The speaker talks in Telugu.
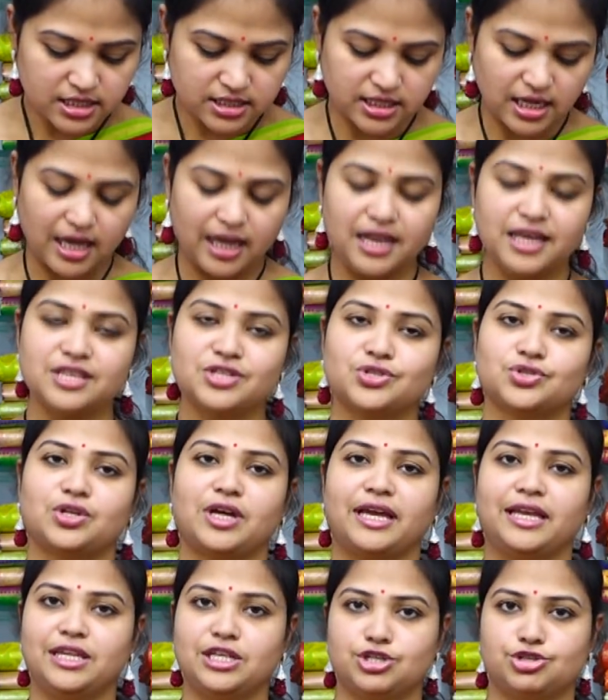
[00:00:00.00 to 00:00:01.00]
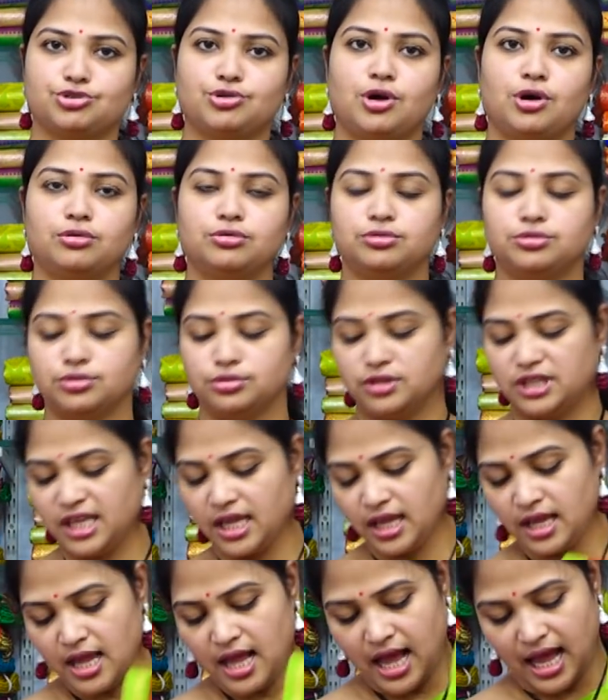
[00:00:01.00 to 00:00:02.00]
చాలా స్టైలిష్గా ఉంటుంది
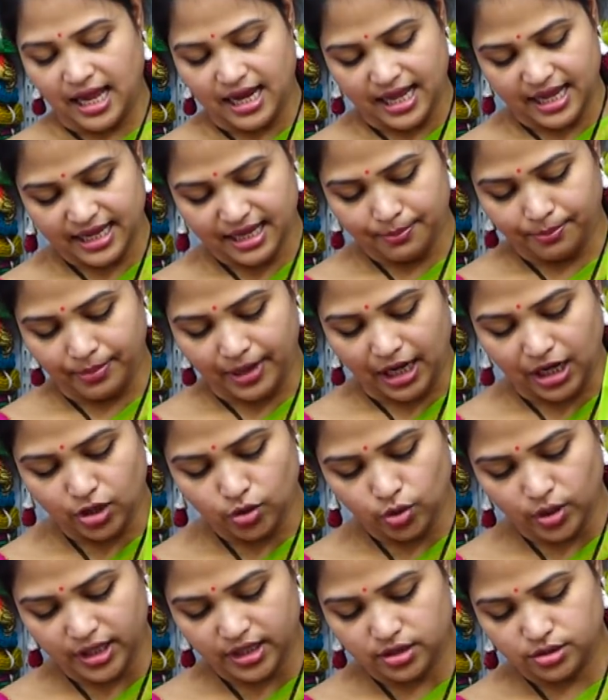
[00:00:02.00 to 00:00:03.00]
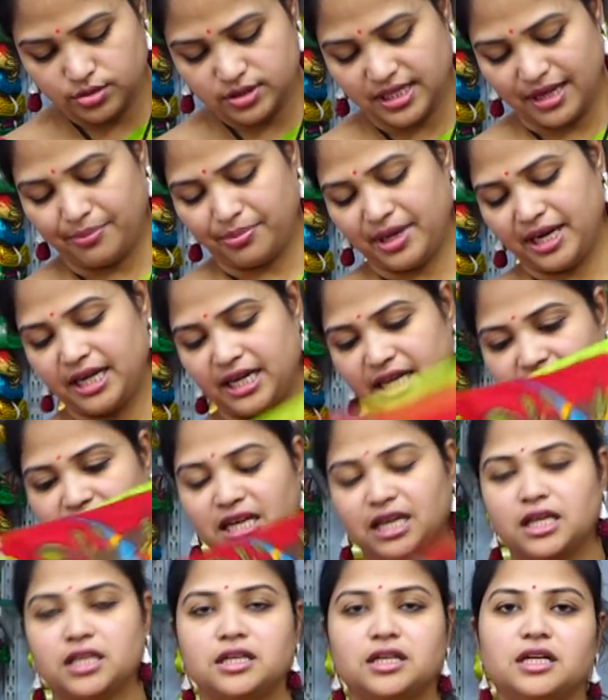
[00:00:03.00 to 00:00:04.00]
అలాగే పళ్ళు అంటూ సపరేట్ ఏం
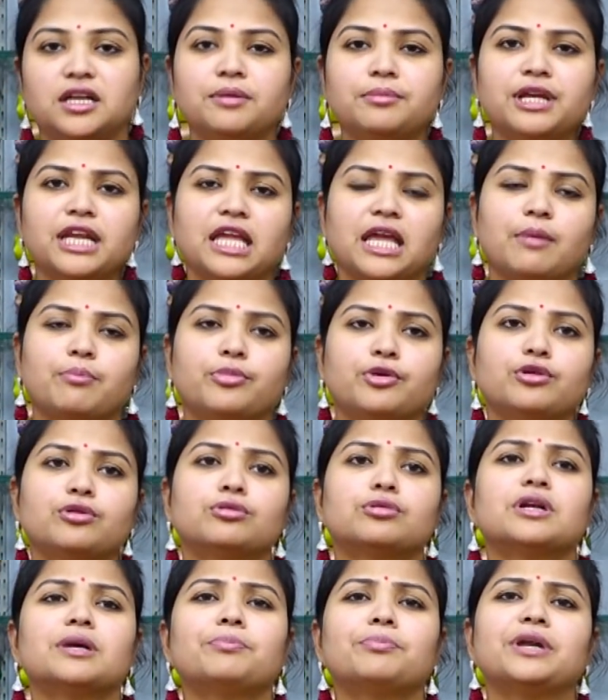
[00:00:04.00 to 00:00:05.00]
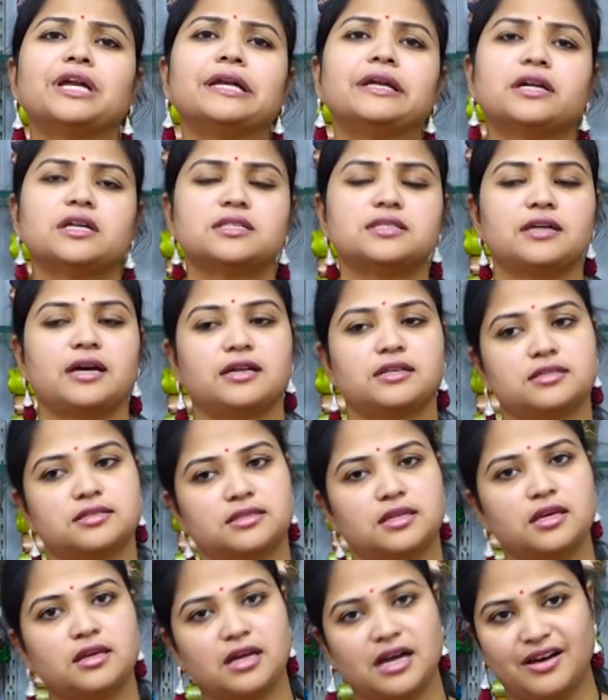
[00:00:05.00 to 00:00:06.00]
లేదండి మనకి ఎప్పుడు కూడా ప్రింటెడ్
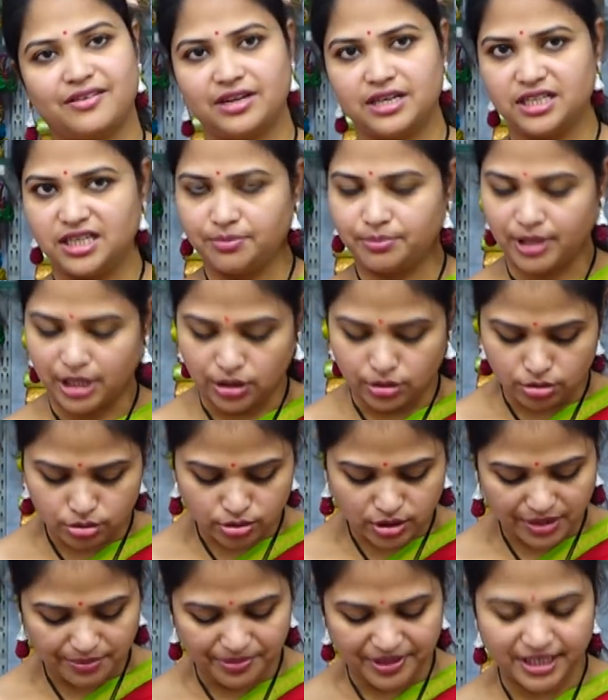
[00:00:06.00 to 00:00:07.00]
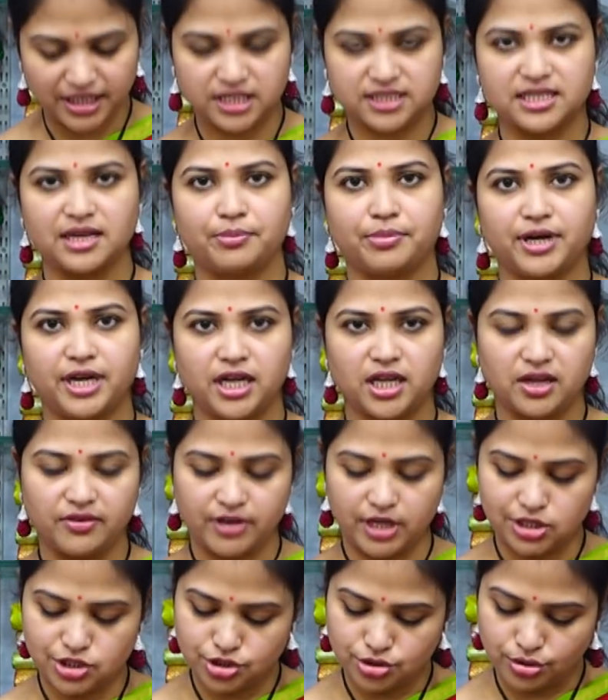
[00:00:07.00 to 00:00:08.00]
శారీస్కి కావాలంటే పళ్ళు కూడా ప్రింట్ సపరేట్గా
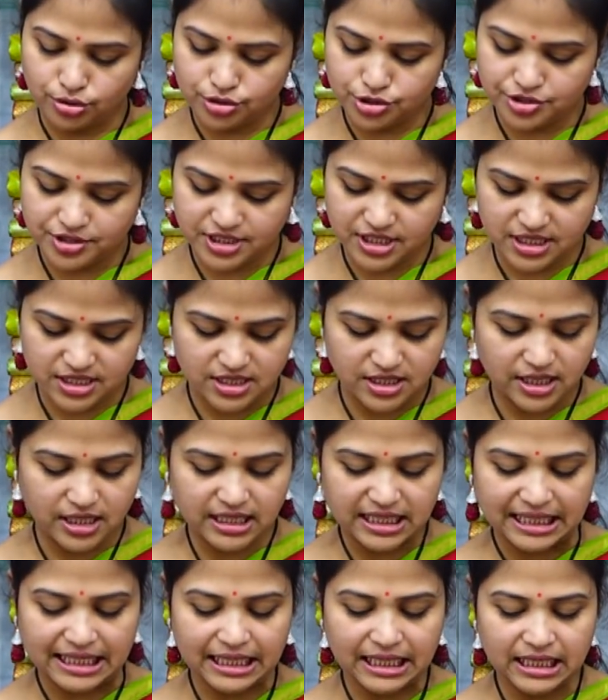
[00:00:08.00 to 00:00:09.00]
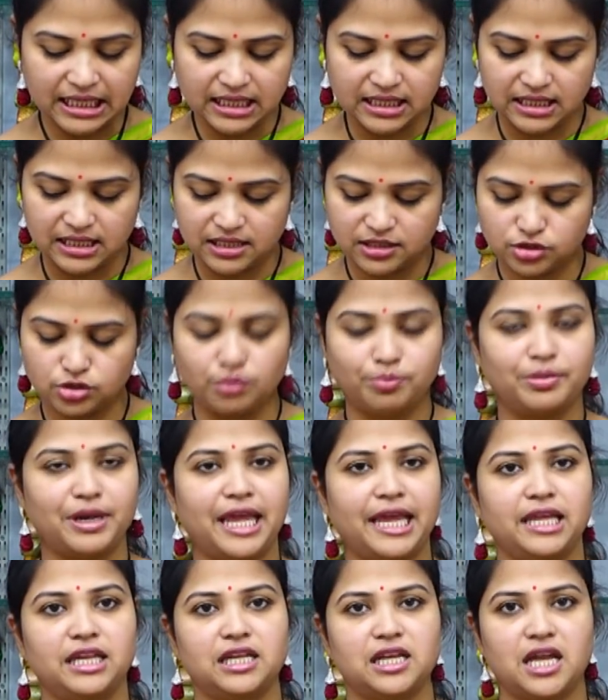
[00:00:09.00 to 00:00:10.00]
వేయించుకోవచ్చు జస్ట్ నేను గ్రీన్ కలర్తో
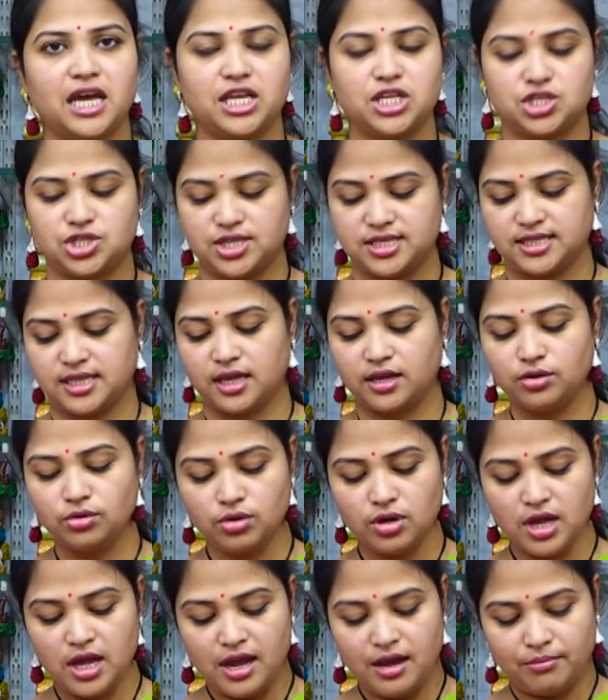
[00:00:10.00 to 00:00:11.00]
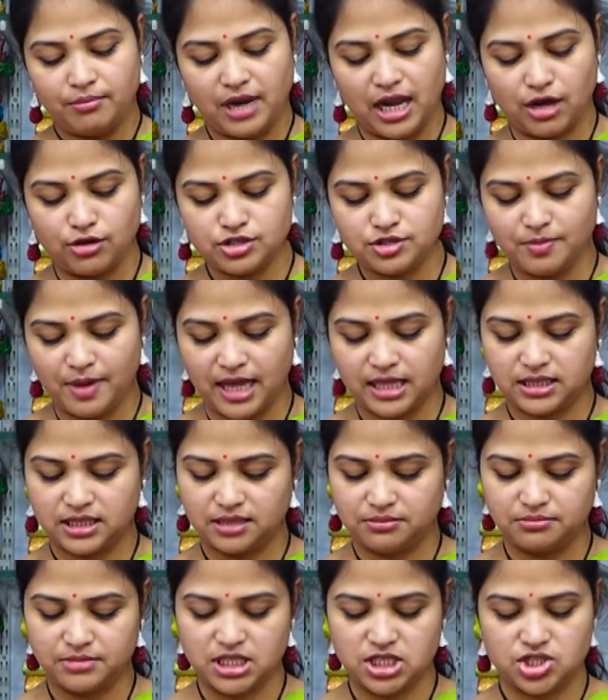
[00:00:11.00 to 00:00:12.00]
ప్లెయిన్ ఇలా ఇచ్చేసాను బ్లౌజ్
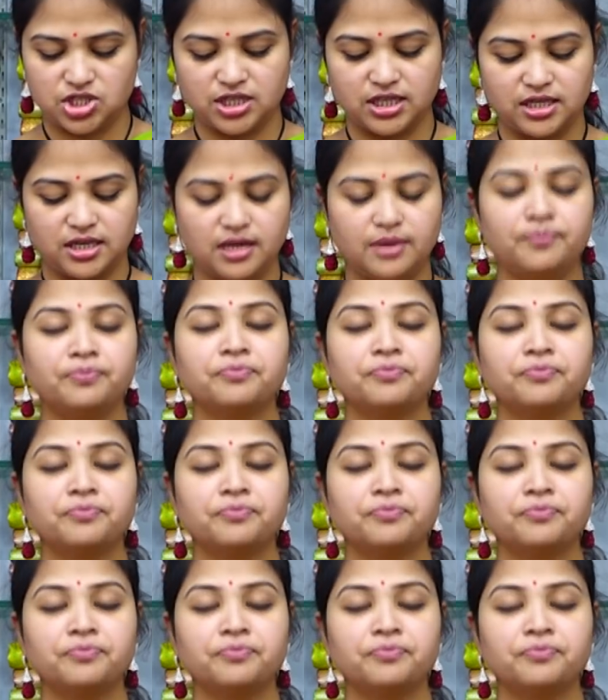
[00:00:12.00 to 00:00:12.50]
మాత్రం మంచిగా